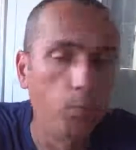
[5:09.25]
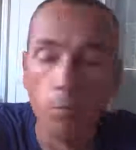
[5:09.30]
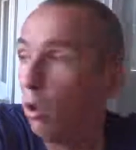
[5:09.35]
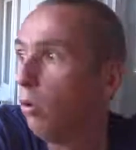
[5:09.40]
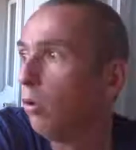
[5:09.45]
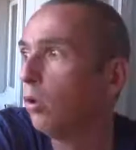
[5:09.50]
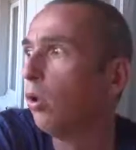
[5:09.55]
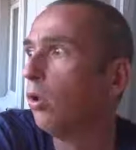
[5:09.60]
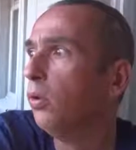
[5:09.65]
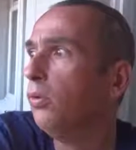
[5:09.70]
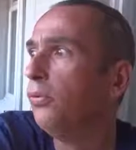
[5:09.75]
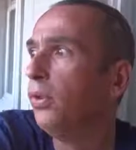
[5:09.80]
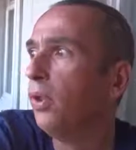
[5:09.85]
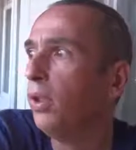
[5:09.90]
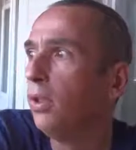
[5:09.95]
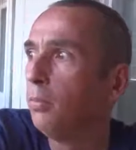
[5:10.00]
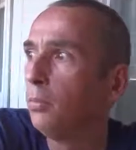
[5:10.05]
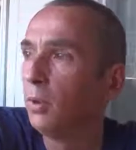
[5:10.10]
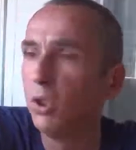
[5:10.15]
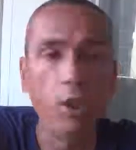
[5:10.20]
Bon, encore une
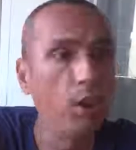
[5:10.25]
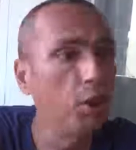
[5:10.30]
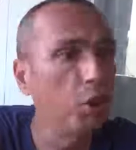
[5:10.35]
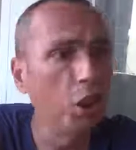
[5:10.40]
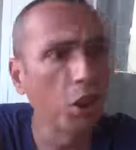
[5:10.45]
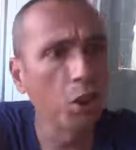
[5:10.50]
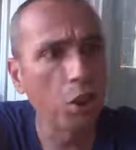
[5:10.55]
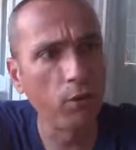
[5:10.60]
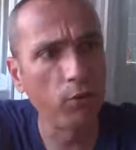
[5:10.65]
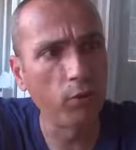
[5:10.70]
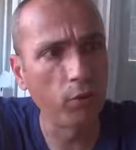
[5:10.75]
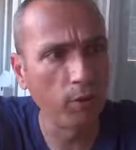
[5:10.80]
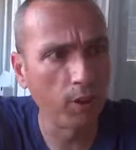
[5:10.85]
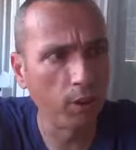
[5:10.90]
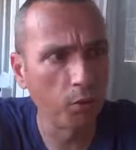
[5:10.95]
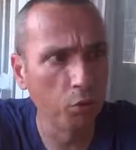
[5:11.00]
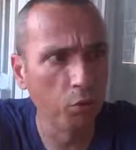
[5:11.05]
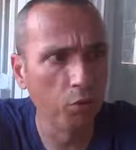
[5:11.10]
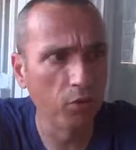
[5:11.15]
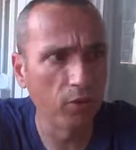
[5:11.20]
fois, hein, moi je les cherche, ces
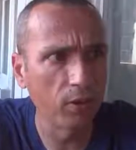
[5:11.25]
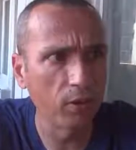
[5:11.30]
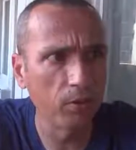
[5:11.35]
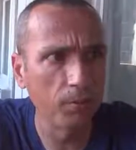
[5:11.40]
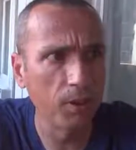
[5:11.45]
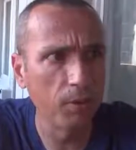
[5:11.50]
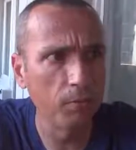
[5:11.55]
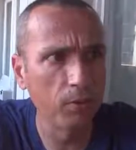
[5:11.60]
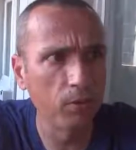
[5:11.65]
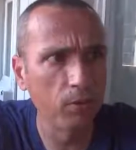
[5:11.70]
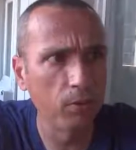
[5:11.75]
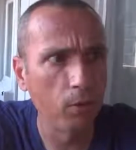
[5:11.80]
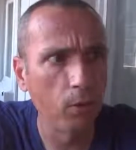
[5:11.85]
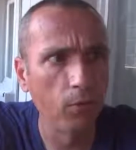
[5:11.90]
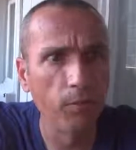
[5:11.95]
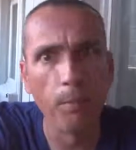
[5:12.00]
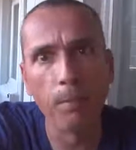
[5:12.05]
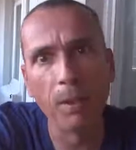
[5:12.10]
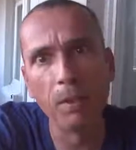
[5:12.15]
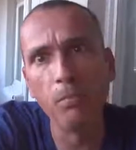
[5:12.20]
soldats russes, hein, mais bon,
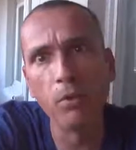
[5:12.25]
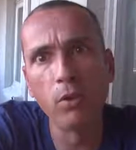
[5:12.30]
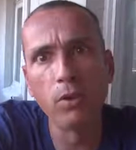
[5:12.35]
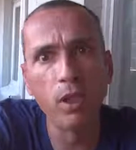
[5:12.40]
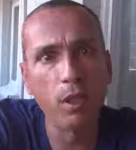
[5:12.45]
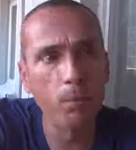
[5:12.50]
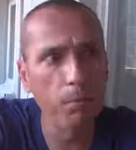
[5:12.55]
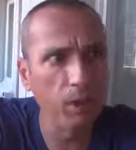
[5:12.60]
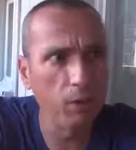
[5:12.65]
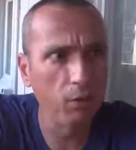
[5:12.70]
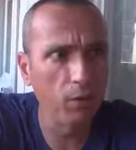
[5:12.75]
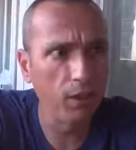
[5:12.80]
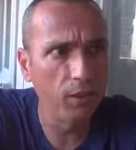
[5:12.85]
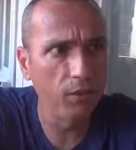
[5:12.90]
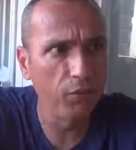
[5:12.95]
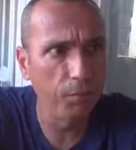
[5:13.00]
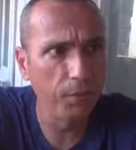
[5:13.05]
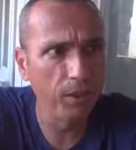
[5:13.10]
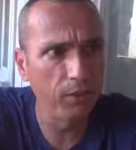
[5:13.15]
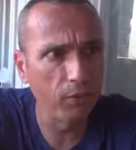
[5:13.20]
on va pas demander à un mec de
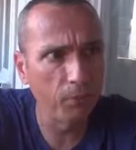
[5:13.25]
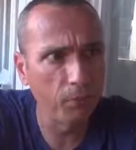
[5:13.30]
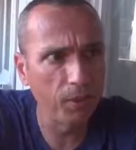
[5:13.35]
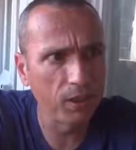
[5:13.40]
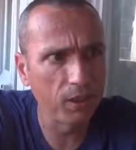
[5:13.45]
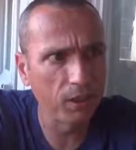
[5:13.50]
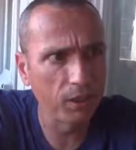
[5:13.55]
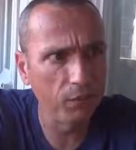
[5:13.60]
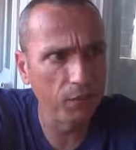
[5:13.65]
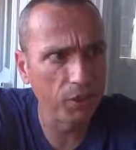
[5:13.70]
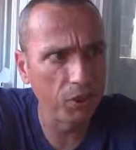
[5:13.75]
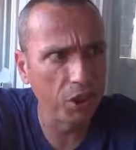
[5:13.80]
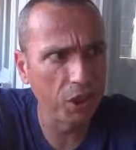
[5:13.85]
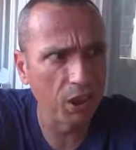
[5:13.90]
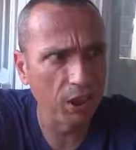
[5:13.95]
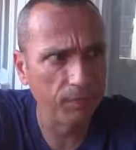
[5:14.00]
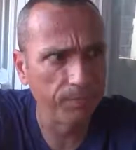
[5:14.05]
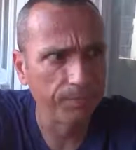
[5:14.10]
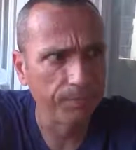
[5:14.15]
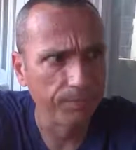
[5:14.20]
l'AFP de se mettre à réfléchir.